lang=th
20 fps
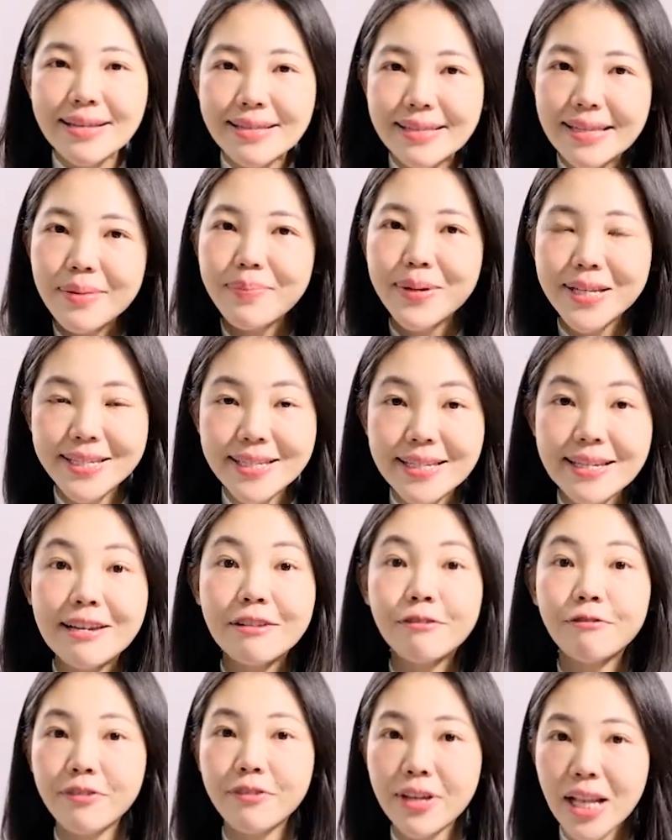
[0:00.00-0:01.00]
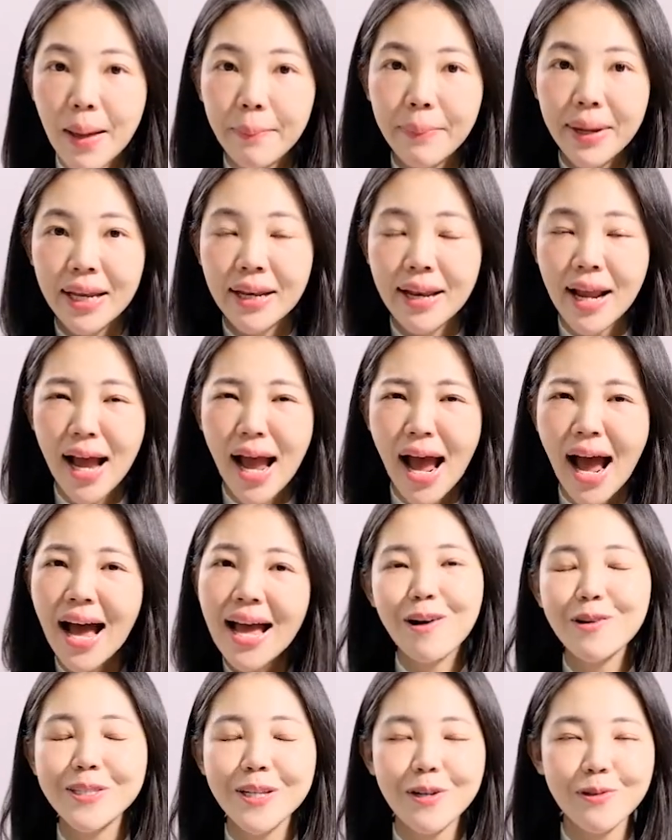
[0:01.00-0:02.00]
ซีเบเชียนฟิลาเมนนะคะ
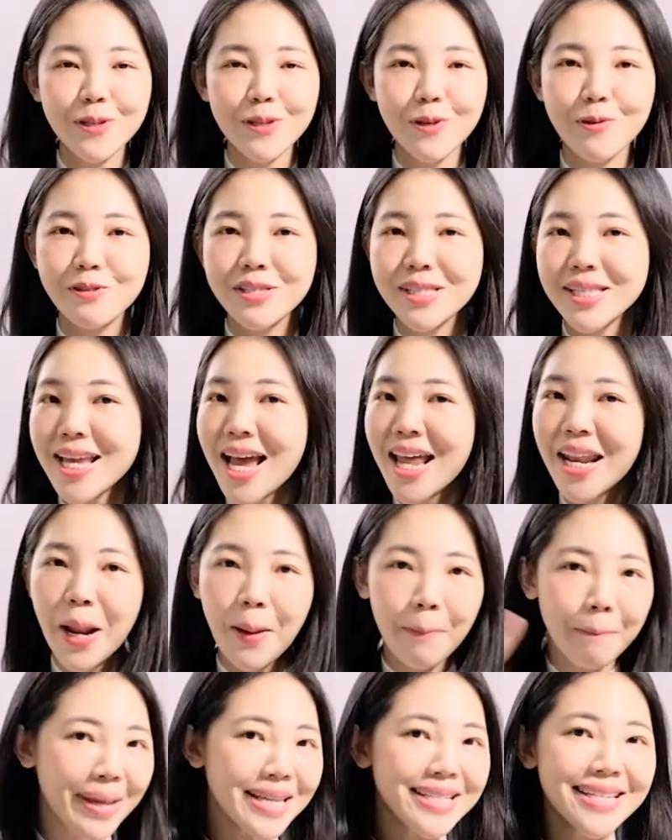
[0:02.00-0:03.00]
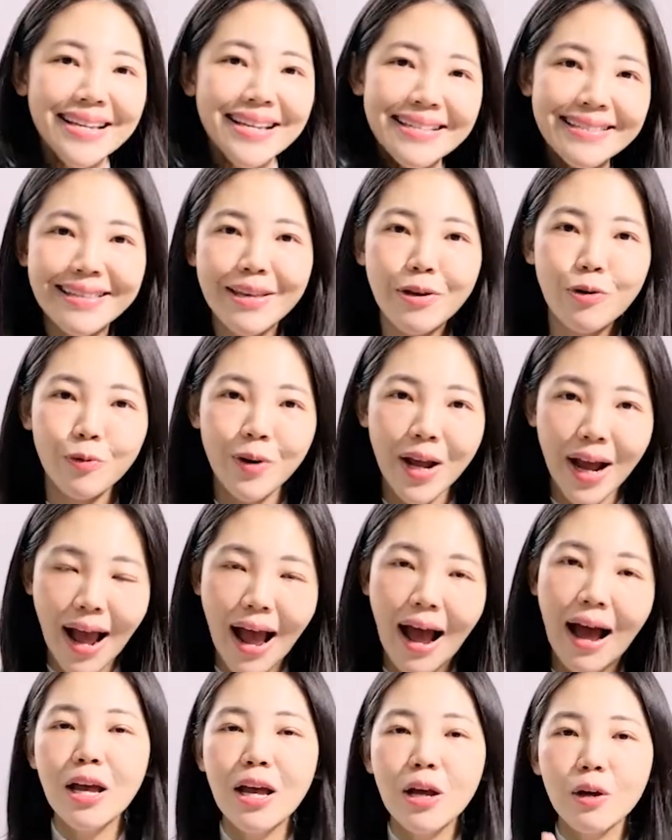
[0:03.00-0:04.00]
เจ้าสิวเซียนไม่ใช่สิวนะ
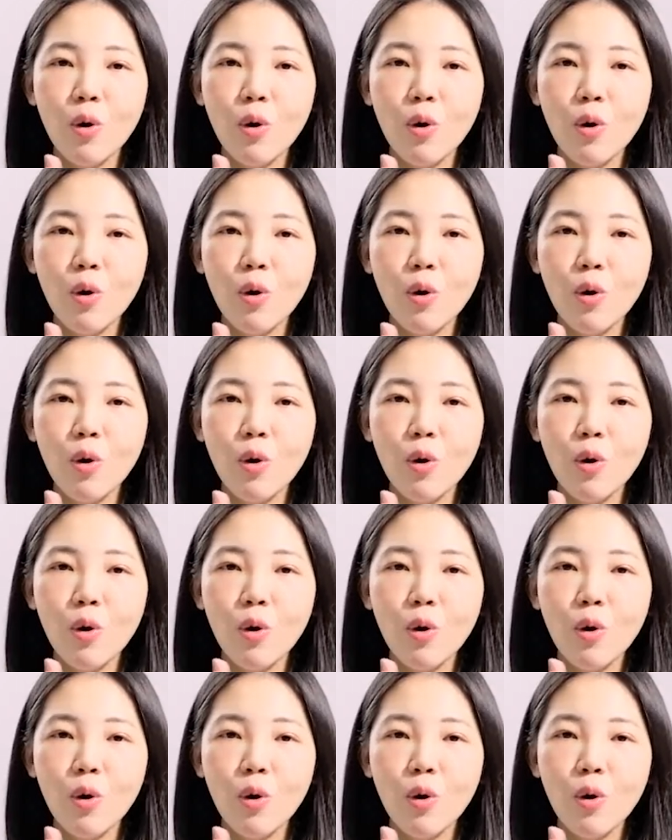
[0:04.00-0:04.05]
คะ